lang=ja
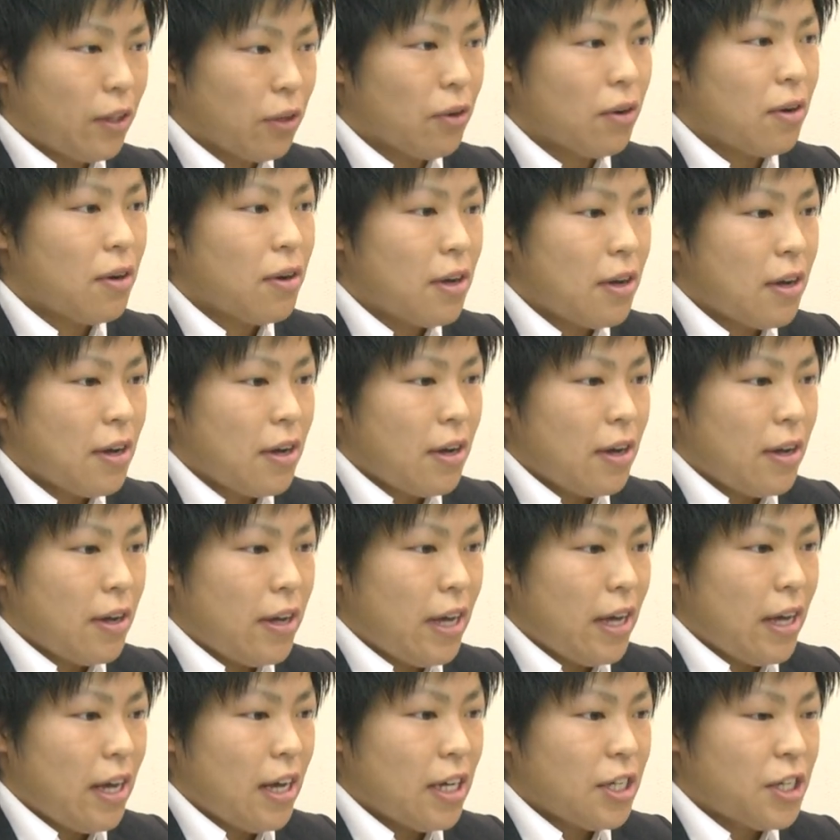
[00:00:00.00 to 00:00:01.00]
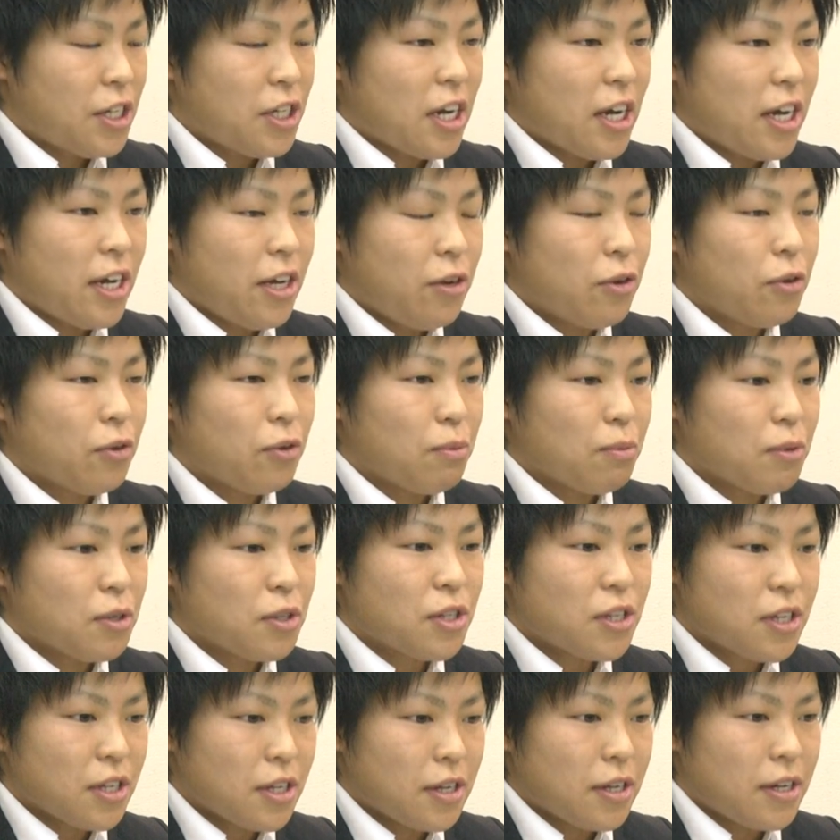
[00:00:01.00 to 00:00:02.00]
の、えー、白井伊代の持
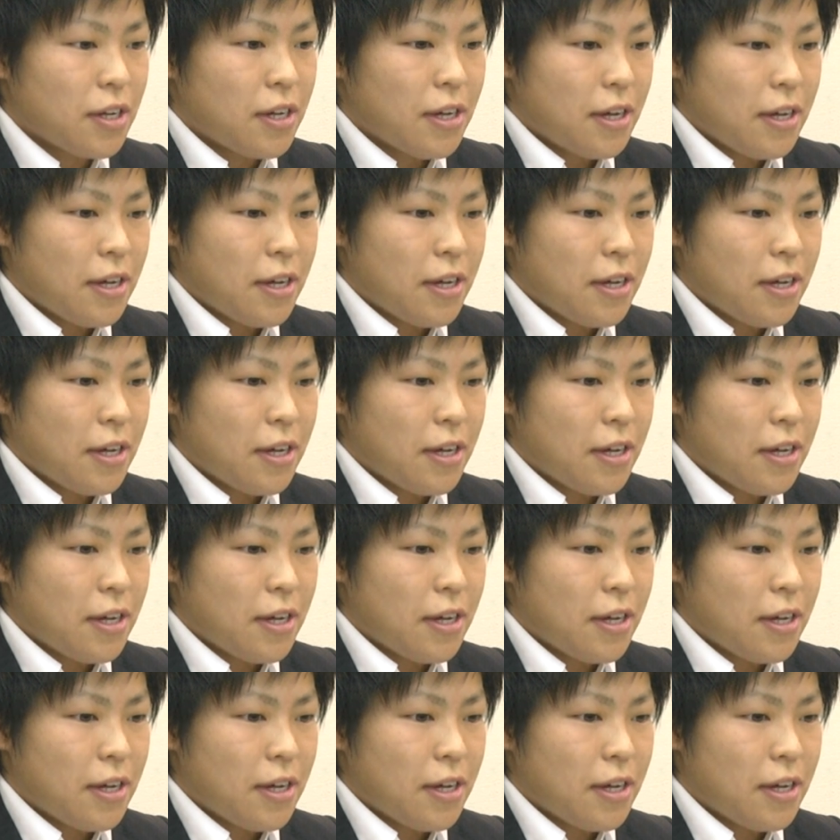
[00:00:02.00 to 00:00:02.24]
つ